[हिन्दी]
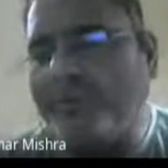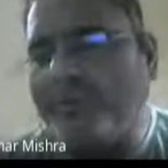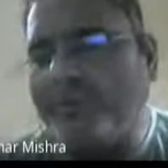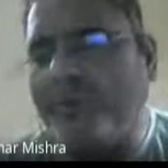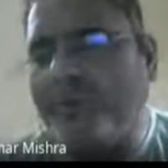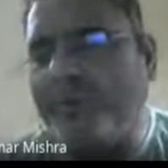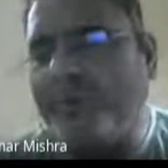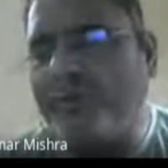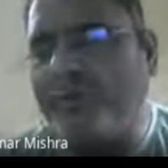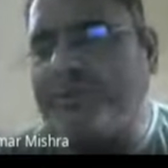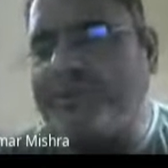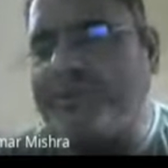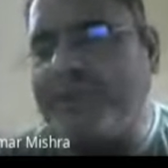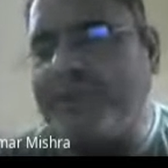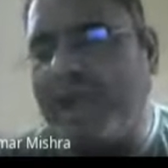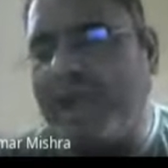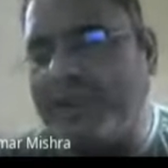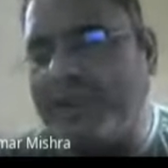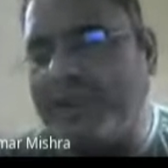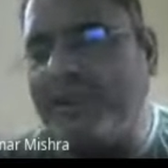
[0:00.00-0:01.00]
ऐसे
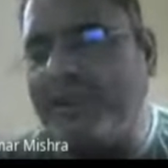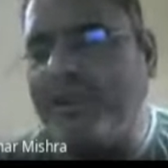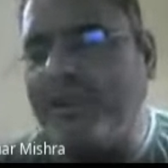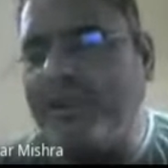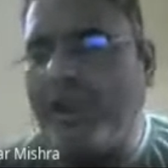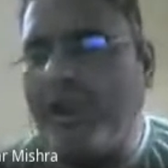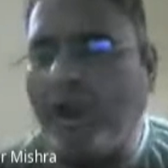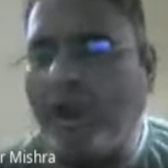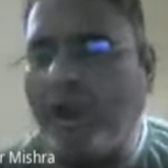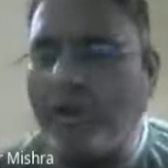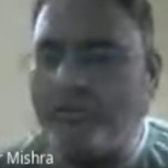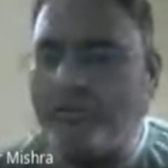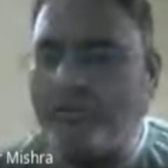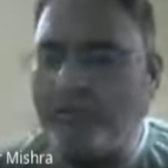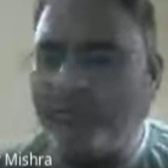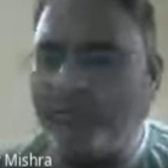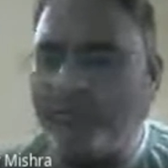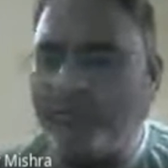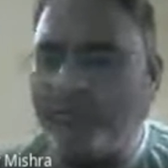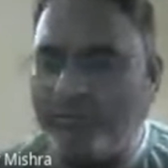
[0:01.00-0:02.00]
शक्तिशाली और
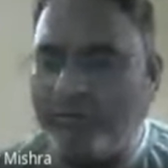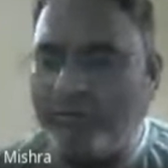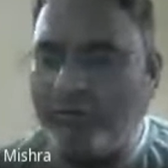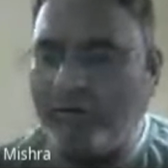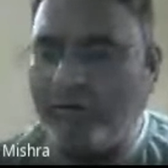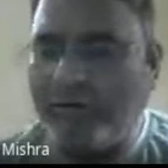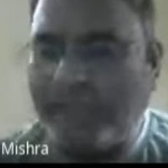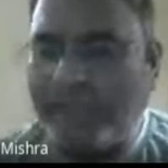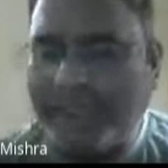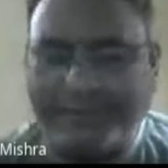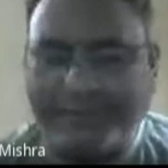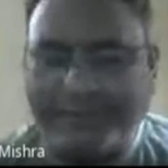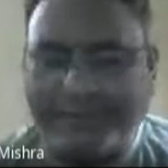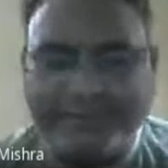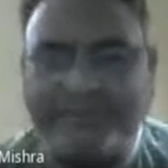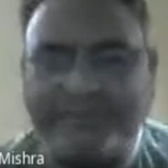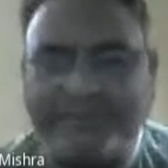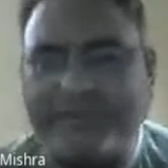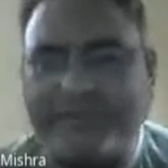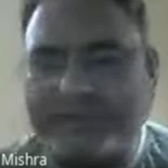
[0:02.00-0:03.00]
सक्षम व्यक्ति हो
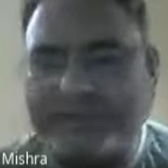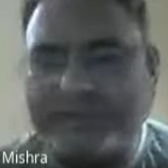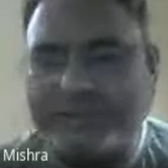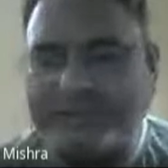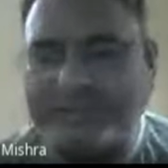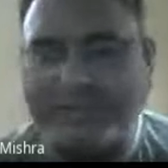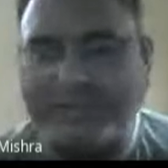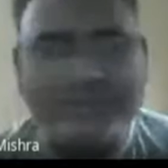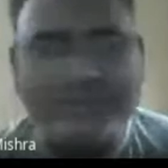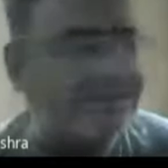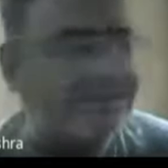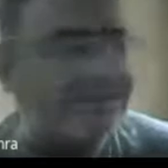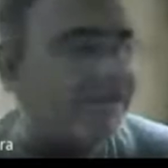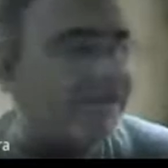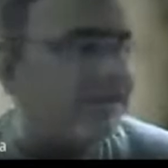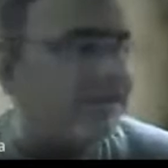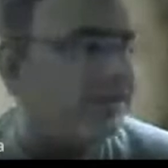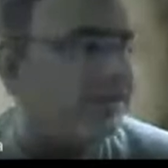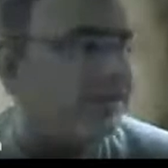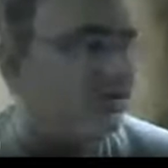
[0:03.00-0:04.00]
जो
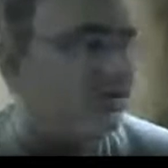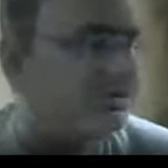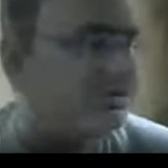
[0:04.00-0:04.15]
दूसरे के